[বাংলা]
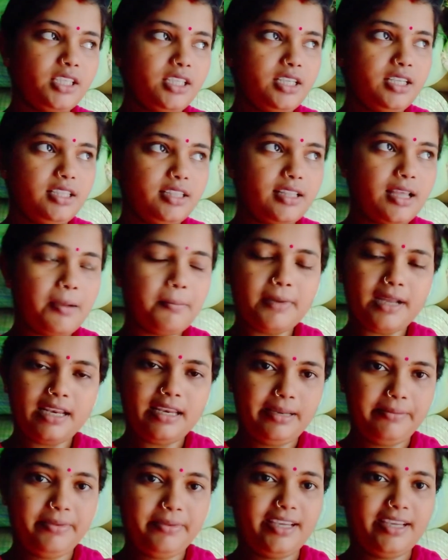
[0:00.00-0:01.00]
দাম বাড়লে
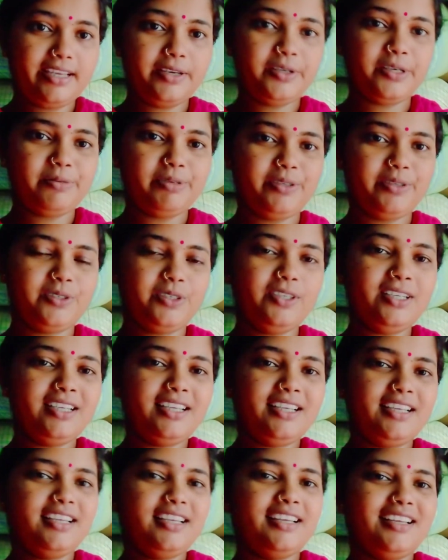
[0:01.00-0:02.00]
বিক্রি হবে এগুলো
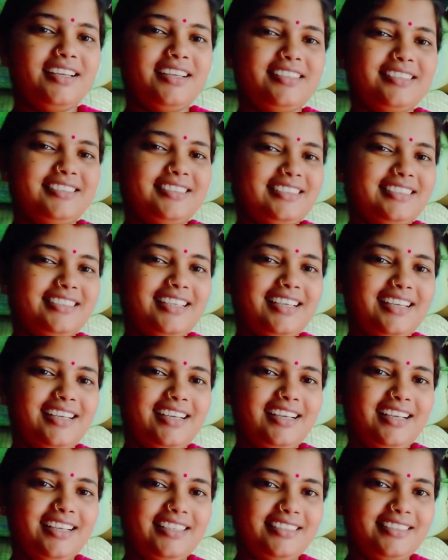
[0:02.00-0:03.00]
আর